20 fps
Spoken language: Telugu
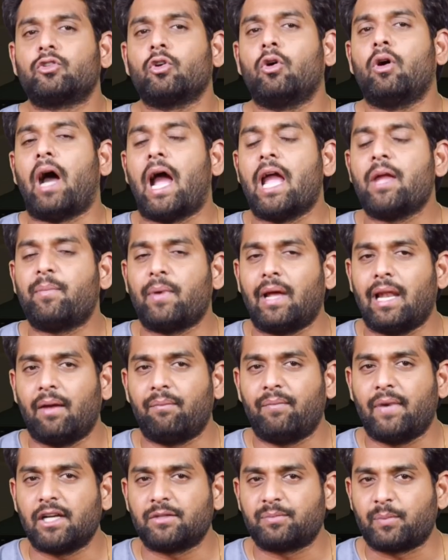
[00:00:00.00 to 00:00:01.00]
సో ఐపీఎల్
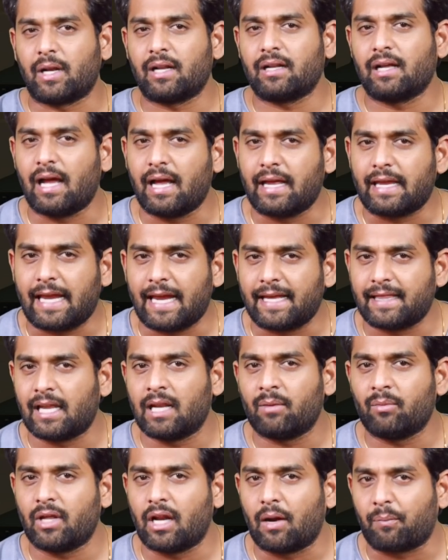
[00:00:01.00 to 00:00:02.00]
అప్డేట్స్ పరంగా
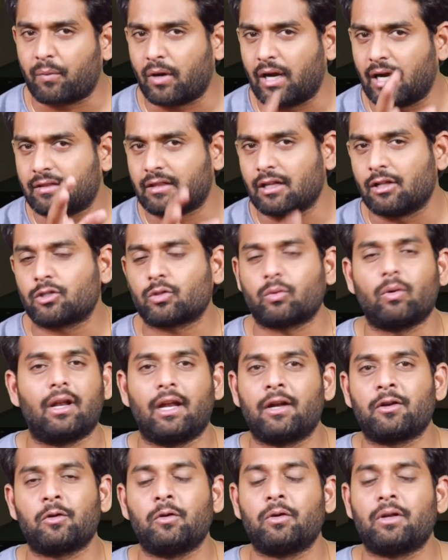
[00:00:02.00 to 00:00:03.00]
ఏదైనా మీరు అప్డేట్
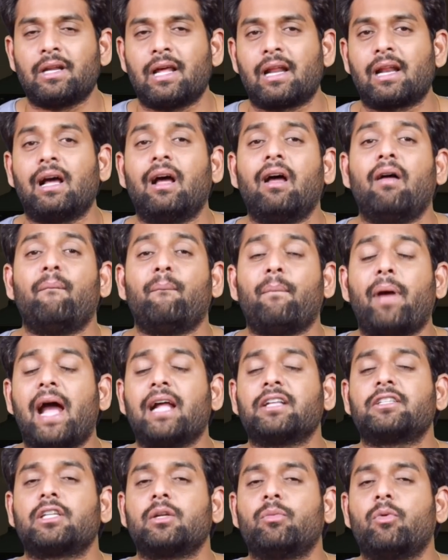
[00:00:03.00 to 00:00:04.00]
తెలుసుకోవాలనుకుంటున్నారా
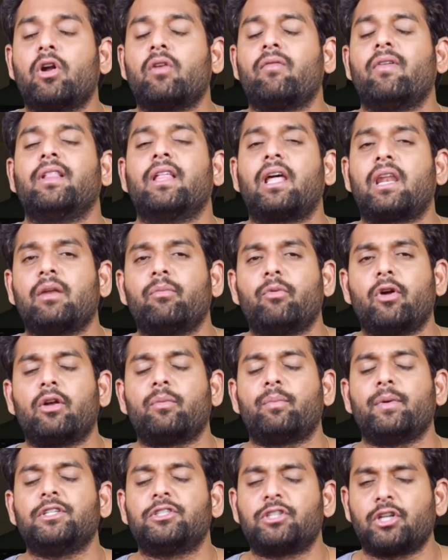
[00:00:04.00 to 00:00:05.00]
మ్యాచ్ రిపోర్ట్ వెదర్
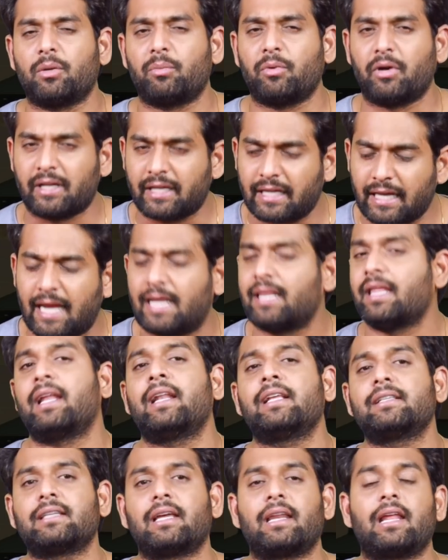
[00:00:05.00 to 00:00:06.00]
రిపోర్ట్ పిచ్ రిపోర్ట్
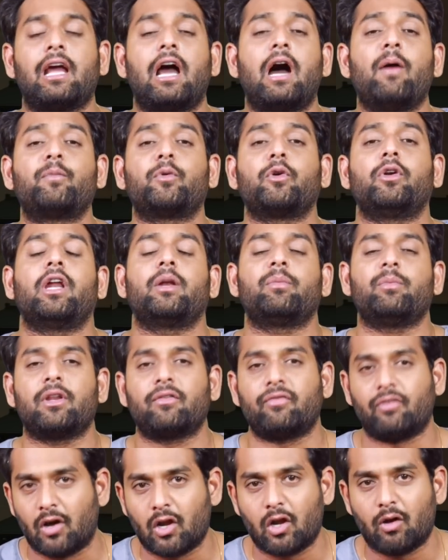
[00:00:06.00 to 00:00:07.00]
ఏదైనా సరే అప్ టు డేట్
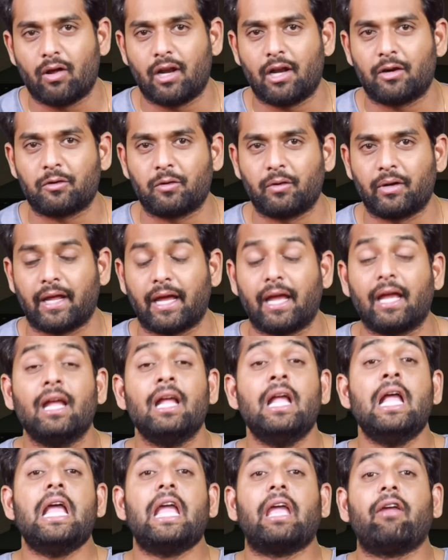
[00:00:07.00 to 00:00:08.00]
మీరు ఫాలో అవ్వాలనుకుంటే
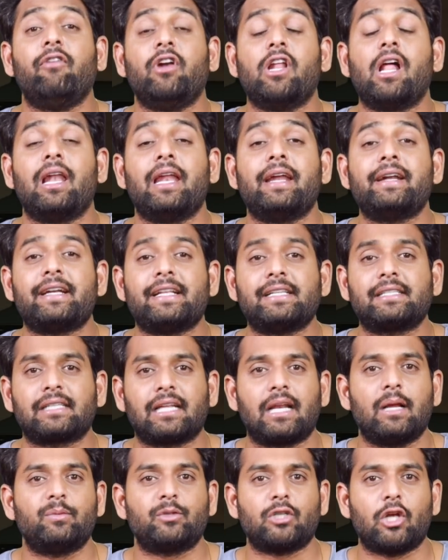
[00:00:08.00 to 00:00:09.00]
ఈ వీడియో లింక్
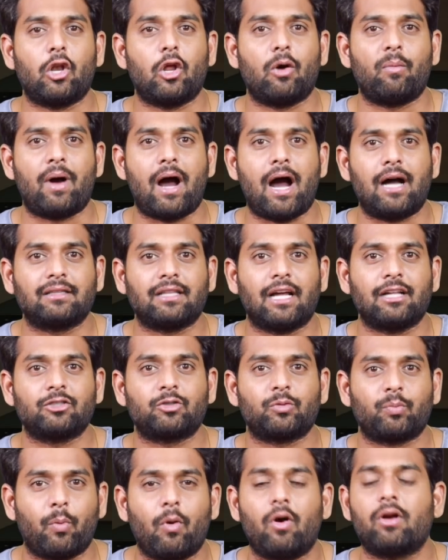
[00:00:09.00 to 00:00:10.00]
డిస్క్రిప్షన్లో మా ఆదాన్
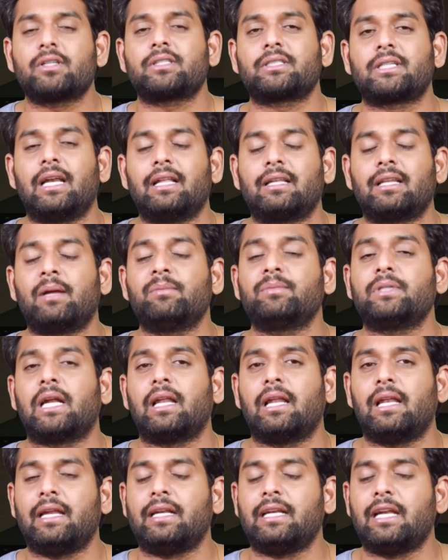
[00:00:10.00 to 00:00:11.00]
స్పోర్ట్స్ టెలిగ్రామ్
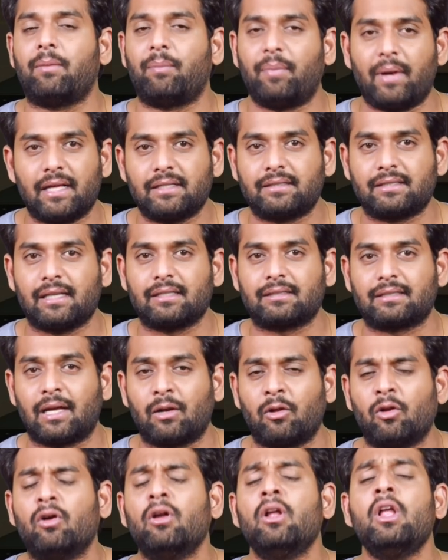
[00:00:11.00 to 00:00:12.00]
ఛానల్ లింక్ నేను ప్లేస్
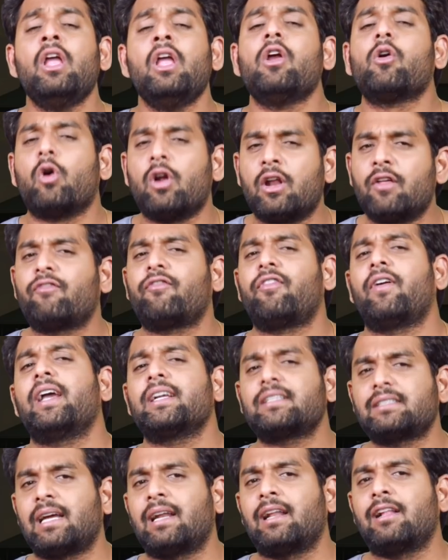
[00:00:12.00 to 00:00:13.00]
చేస్తాను కొన్ని
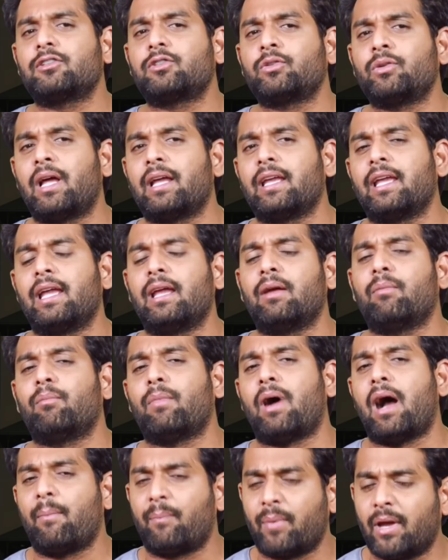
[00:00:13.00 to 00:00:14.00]
ఫేక్ ఛానల్స్ ఉన్నాయి
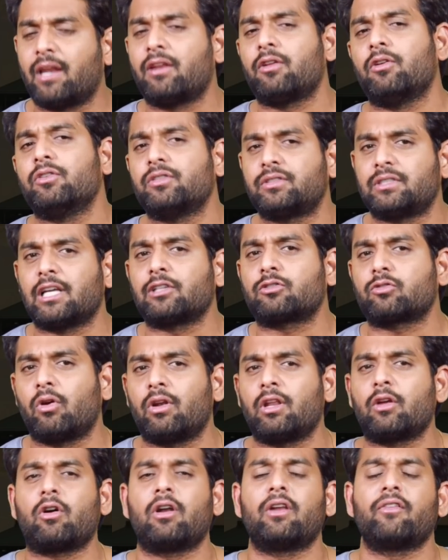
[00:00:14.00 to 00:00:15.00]
మా పేరు యూజ్
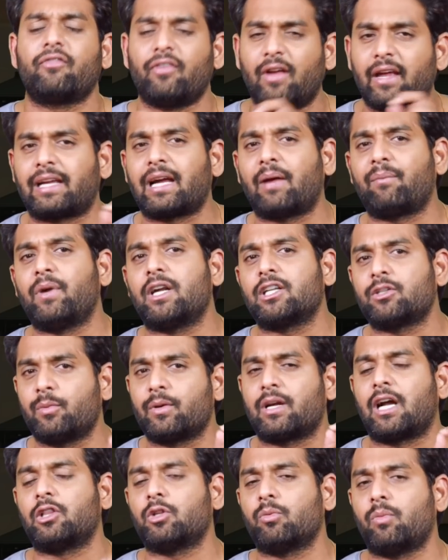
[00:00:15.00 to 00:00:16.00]
చేసుకొని కొన్ని ఫేక్ అప్డేట్స్
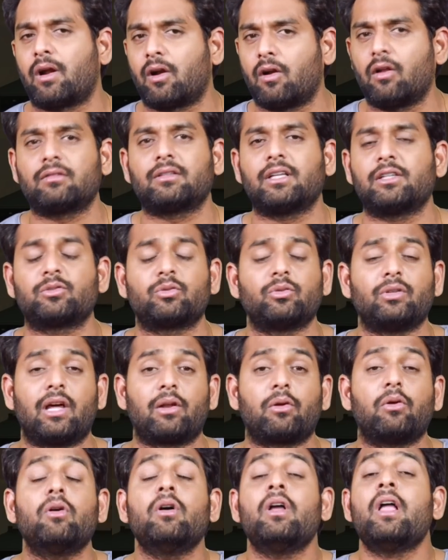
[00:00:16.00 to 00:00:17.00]
మీకు అందుబాటులోకి
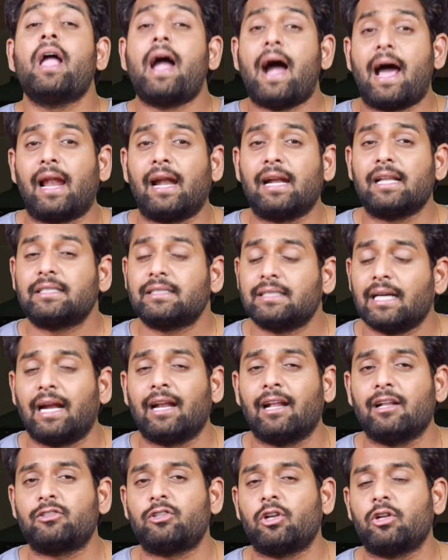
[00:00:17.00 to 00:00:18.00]
తెస్తున్నారు అలాంటి
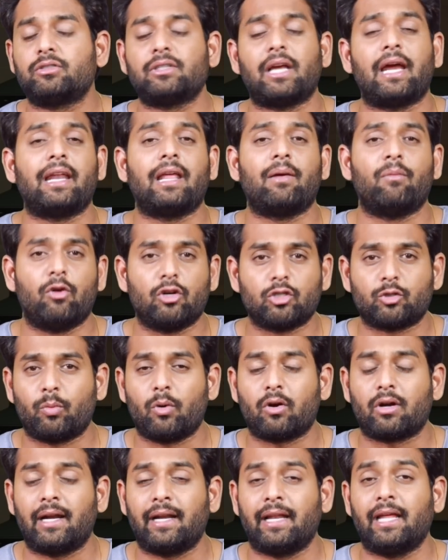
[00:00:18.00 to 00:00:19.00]
ఛానల్స్లో జాయిన్ అయ్యి
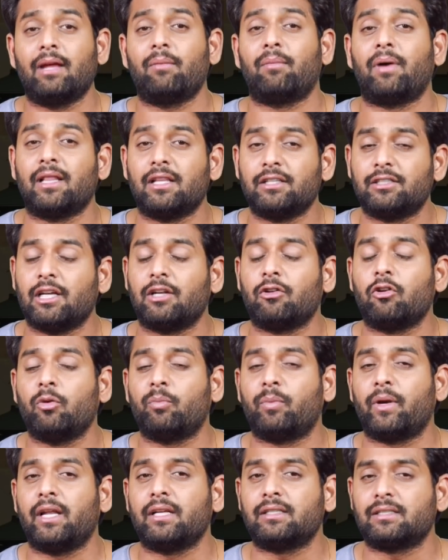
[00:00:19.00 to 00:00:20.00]
మోసపోకండి మాది
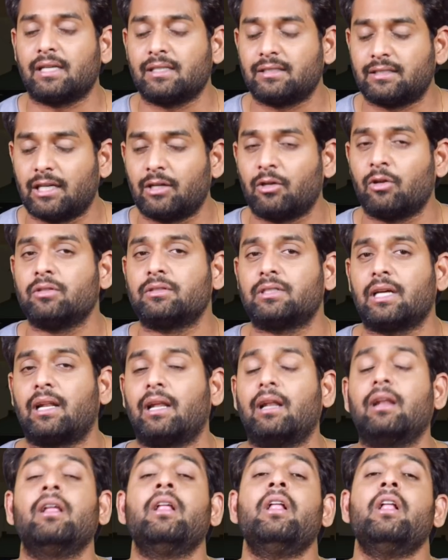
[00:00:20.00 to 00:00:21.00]
జెన్యున్ ప్రిడిక్షన్ జెన్యున్
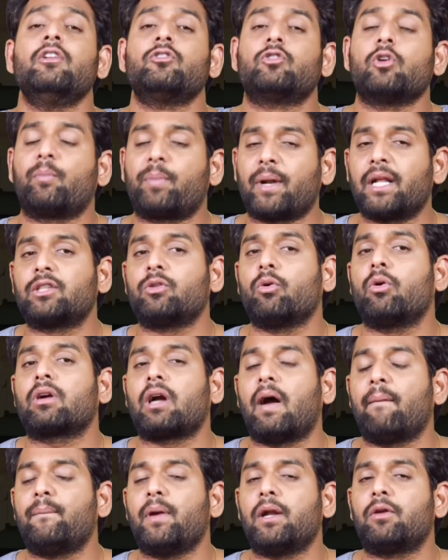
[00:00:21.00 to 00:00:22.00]
ఛానల్ సో ప్రతి
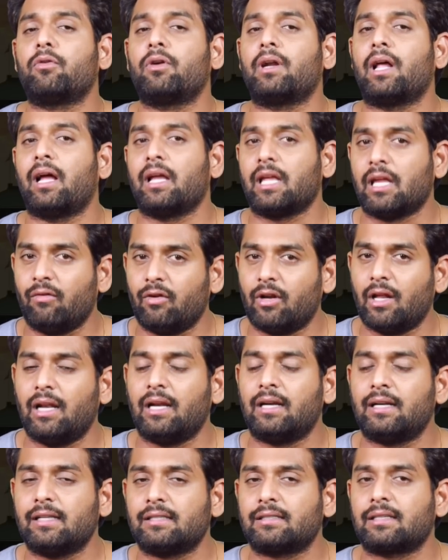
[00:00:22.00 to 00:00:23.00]
ఒక్క అప్డేట్ కూడా ఈ వీడియో
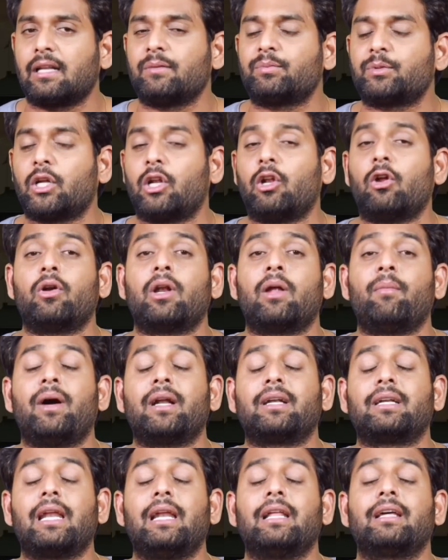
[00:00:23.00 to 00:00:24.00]
లింక్ డిస్క్రిప్షన్లో ఉన్న
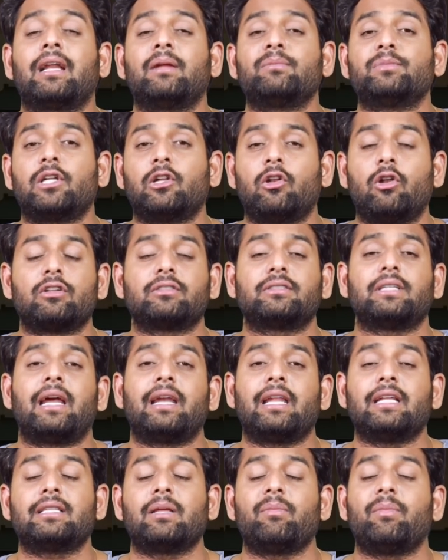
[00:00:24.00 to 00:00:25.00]
మా టెలిగ్రామ్ ఛానల్లో
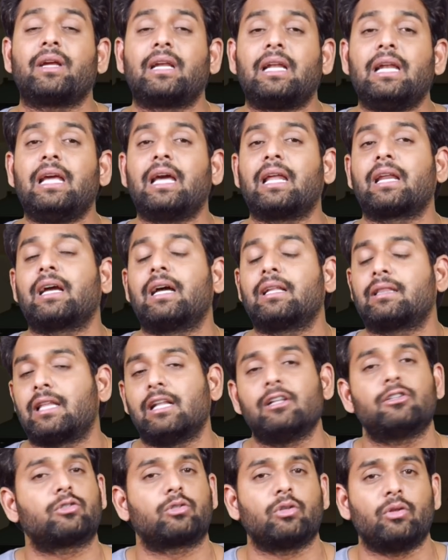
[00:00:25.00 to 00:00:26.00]
జాయిన్ అయితే మీకు క్లియర్గా
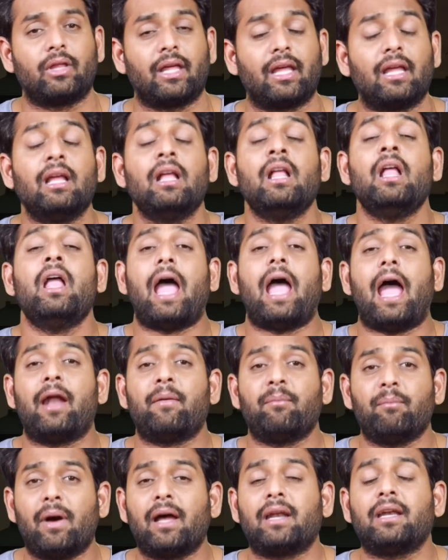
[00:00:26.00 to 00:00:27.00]
తెలుస్తుంది
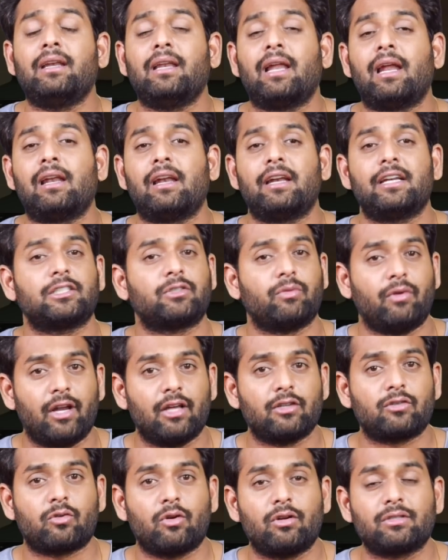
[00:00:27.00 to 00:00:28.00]
అండ్ మరిన్ని లేటెస్ట్
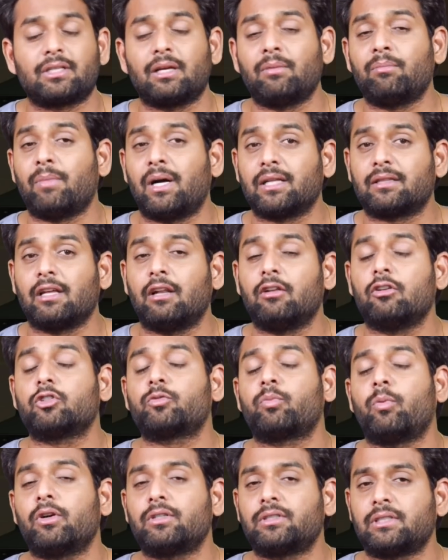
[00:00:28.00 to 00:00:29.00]
వీడియోస్ కోసం మా తెలుగు
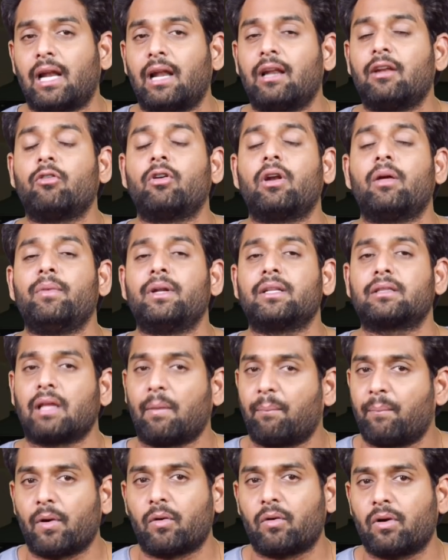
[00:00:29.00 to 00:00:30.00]
స్పోర్ట్స్ ఛానల్ని కూడా మీరు
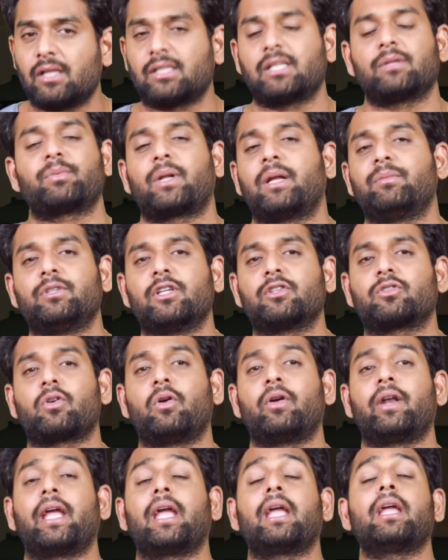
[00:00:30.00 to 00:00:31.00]
తప్పకుండా కూడా సబ్స్క్రైబ్
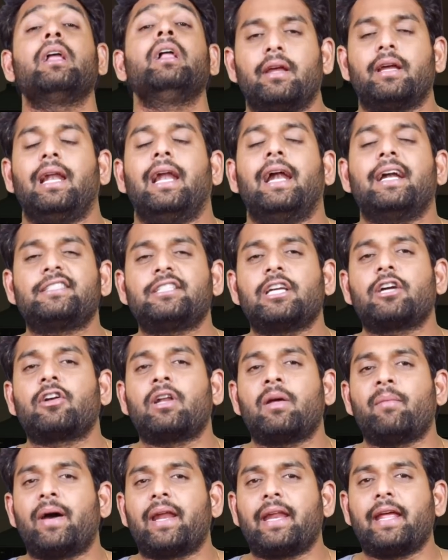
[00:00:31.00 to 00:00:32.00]
చేసుకోండి ఇక లేట్
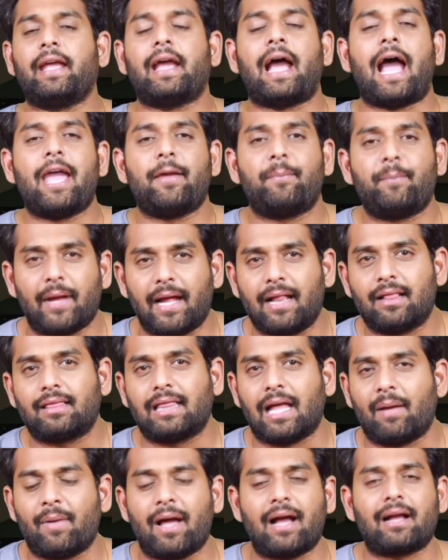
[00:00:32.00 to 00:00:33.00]
చేయకుండా మరి ఐపీఎల్
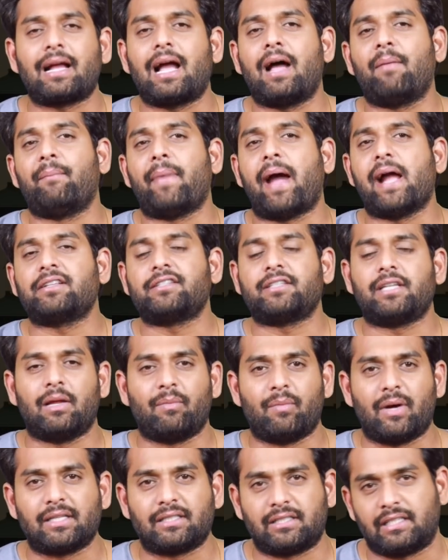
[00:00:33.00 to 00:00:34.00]
ధమాకా మ్యాచ్
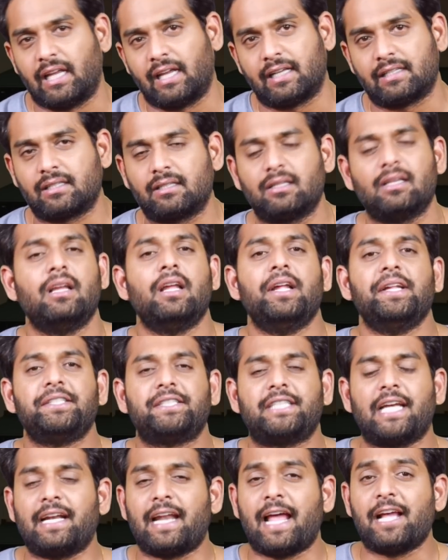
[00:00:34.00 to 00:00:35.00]
నెంబర్ సిక్స్
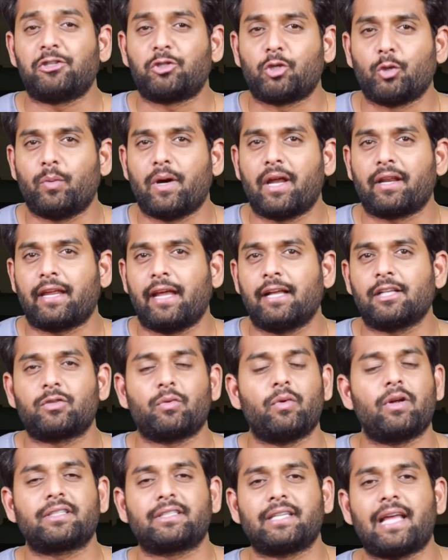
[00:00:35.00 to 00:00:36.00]
చెన్నై సూపర్
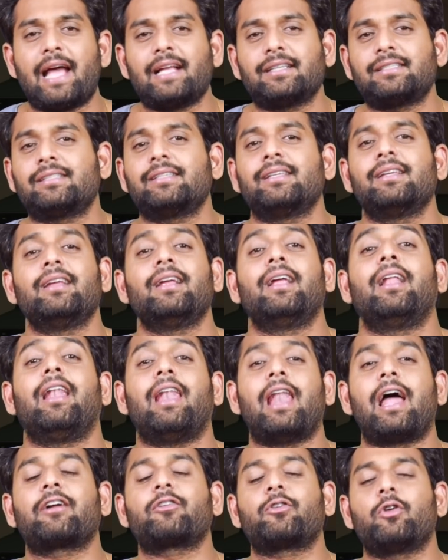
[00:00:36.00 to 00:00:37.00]
కింగ్స్ వర్సెస్
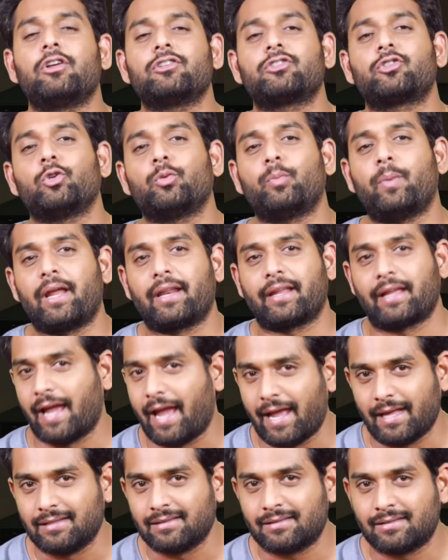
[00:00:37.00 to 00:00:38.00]
లక్నో సూపర్
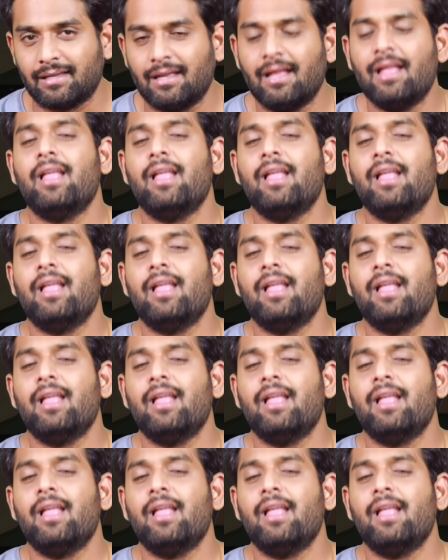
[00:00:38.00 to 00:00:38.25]
గేమ్స్